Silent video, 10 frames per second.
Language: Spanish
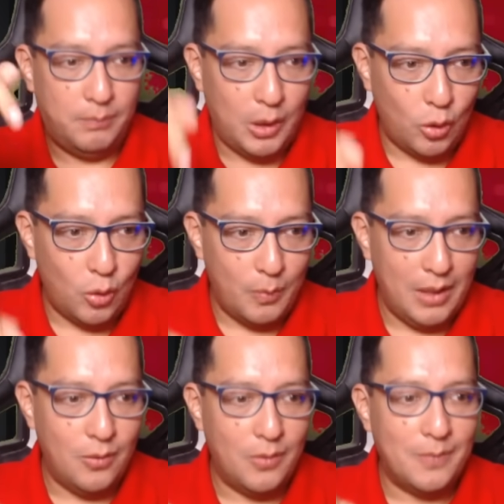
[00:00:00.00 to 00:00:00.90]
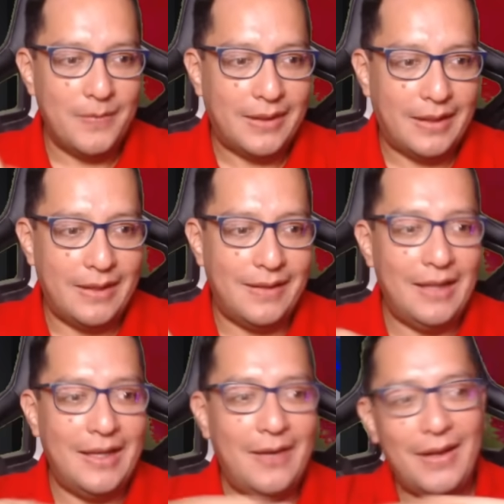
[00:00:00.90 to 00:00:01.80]
Pero el domingo, que sea
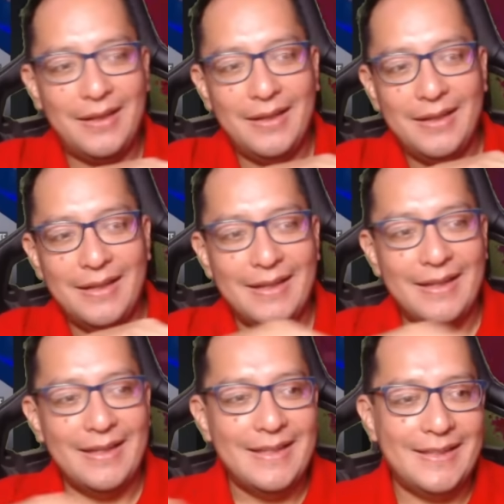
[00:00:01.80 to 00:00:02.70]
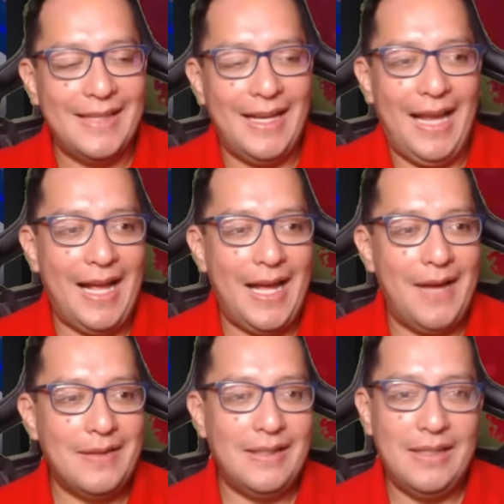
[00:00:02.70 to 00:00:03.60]
el debate, se le
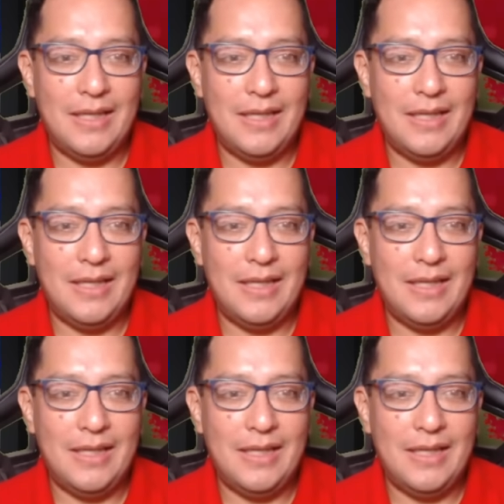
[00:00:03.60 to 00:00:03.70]
acaba así.